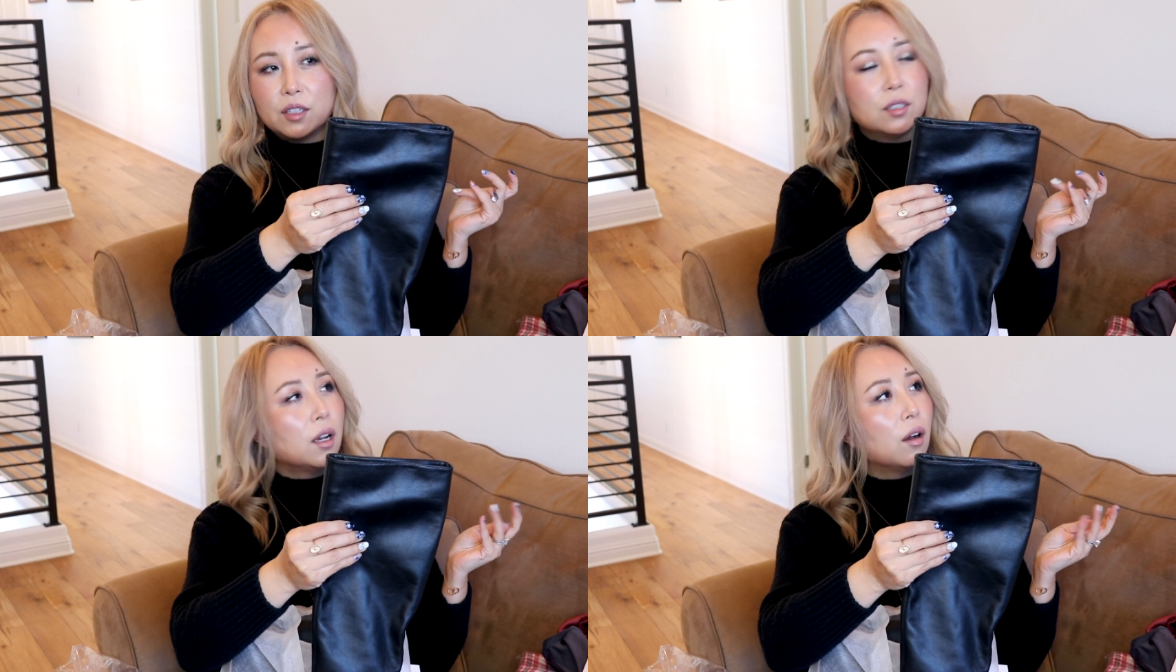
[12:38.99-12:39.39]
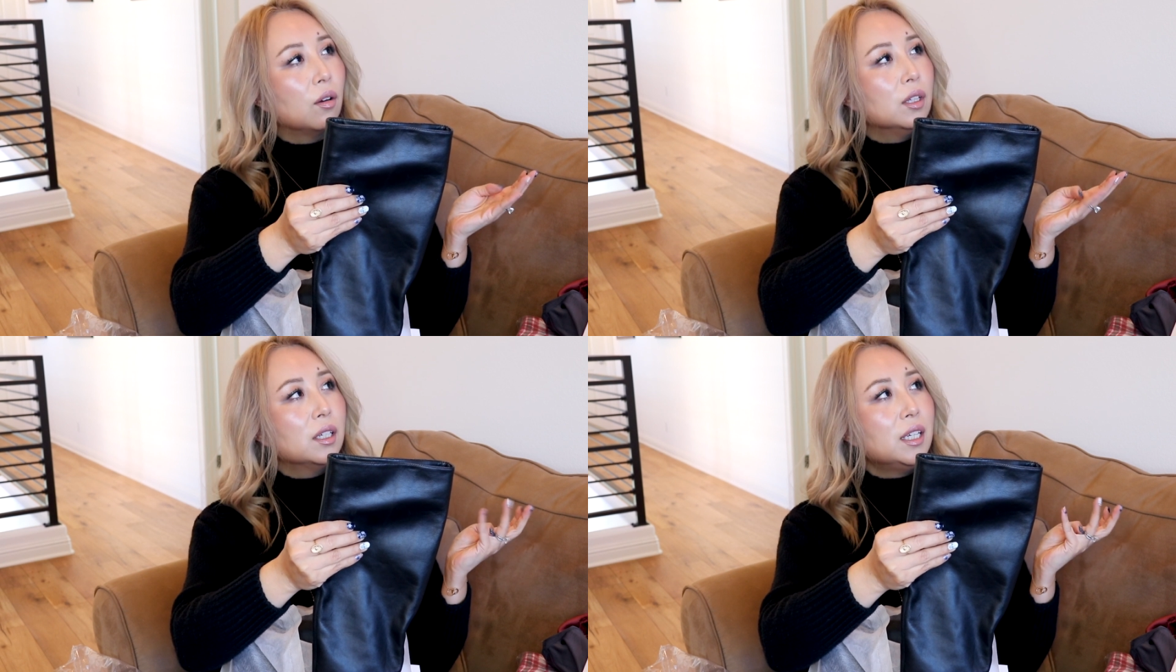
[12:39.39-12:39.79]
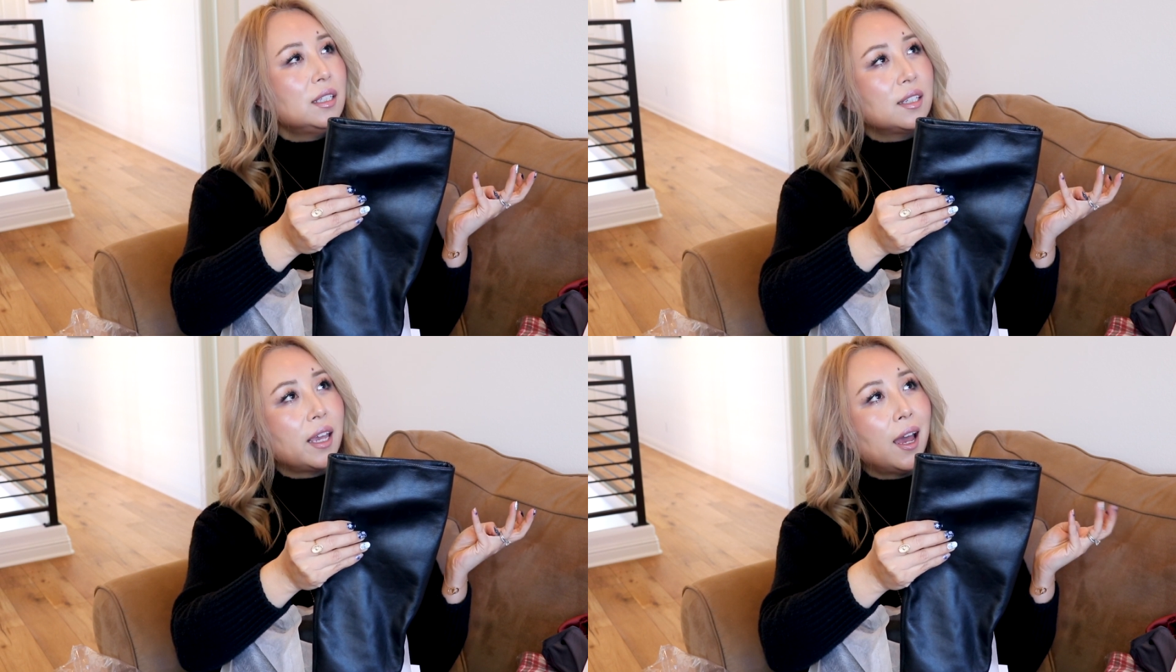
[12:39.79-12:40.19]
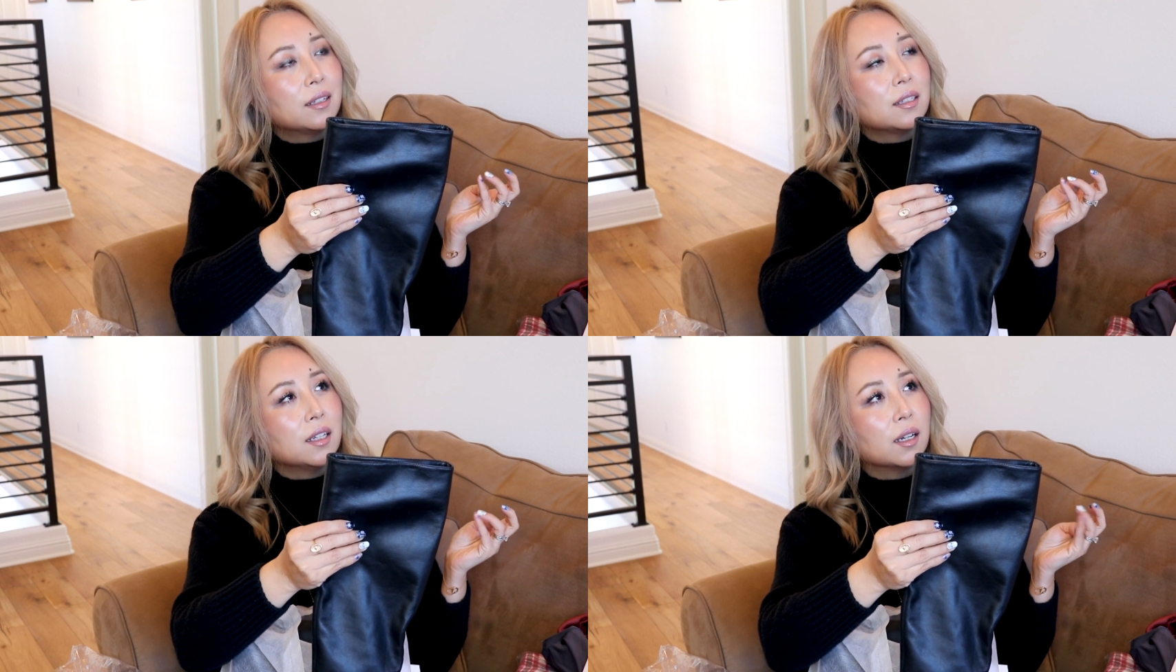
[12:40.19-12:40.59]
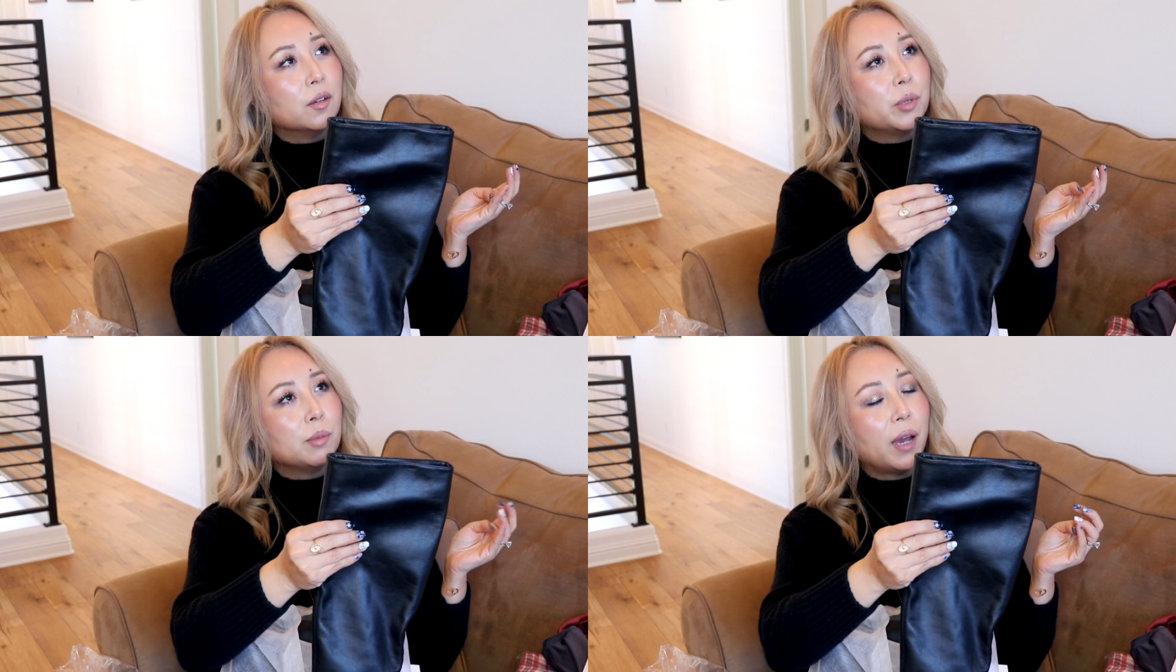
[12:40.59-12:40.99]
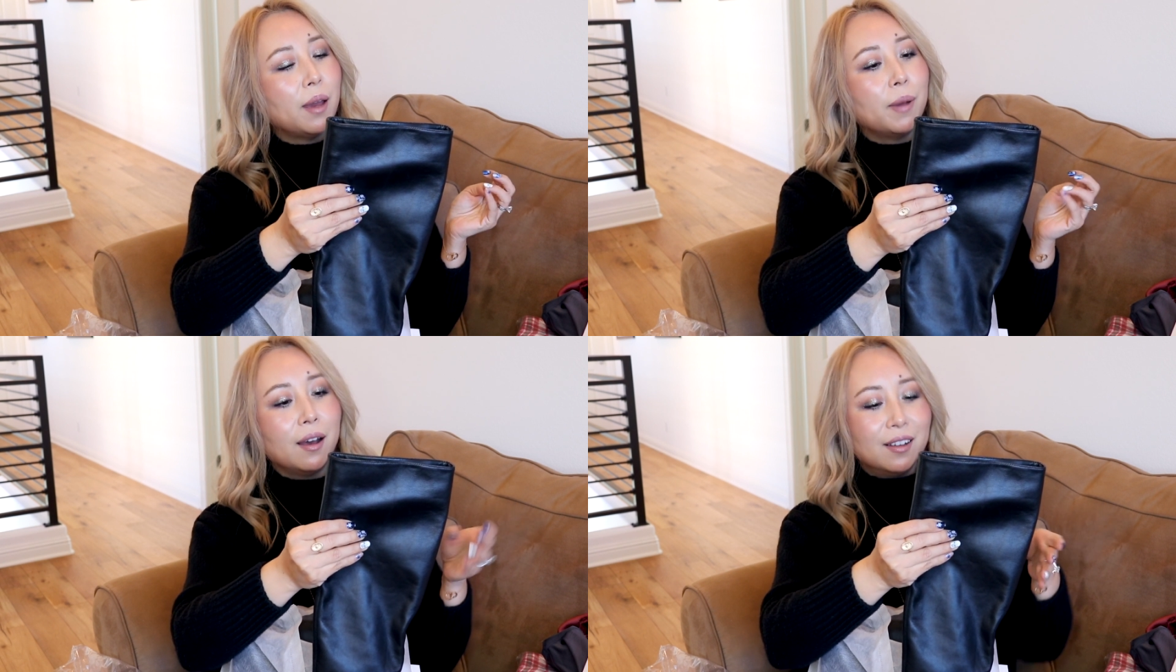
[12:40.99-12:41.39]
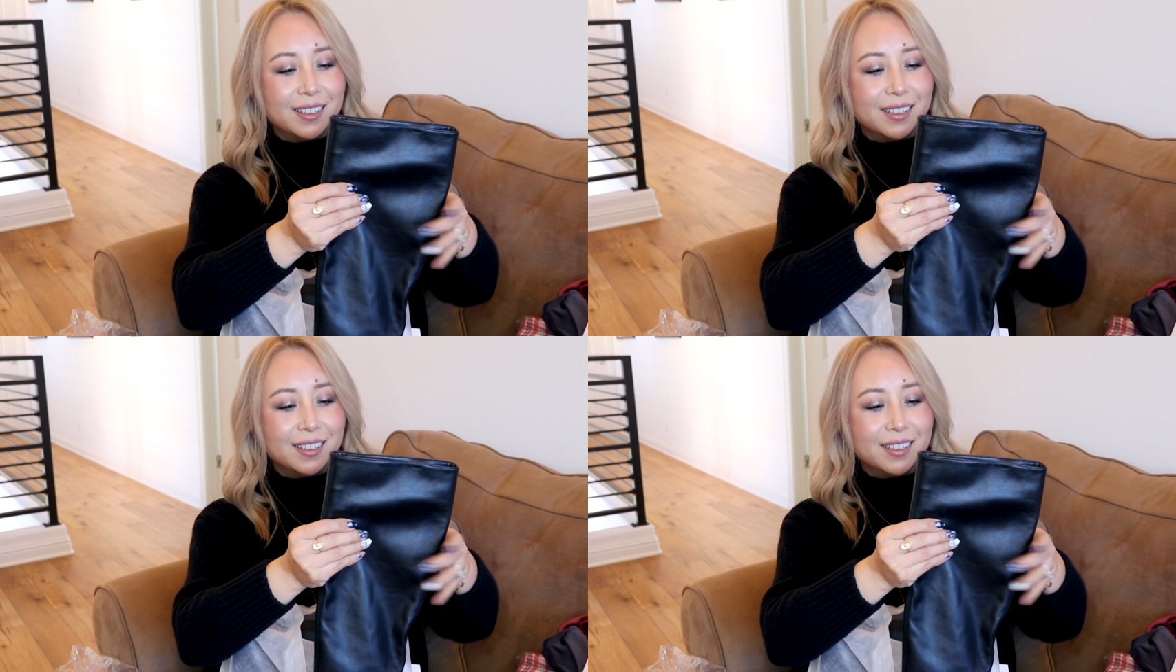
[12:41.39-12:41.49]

是叫 Kiss Cat 那个品牌吧。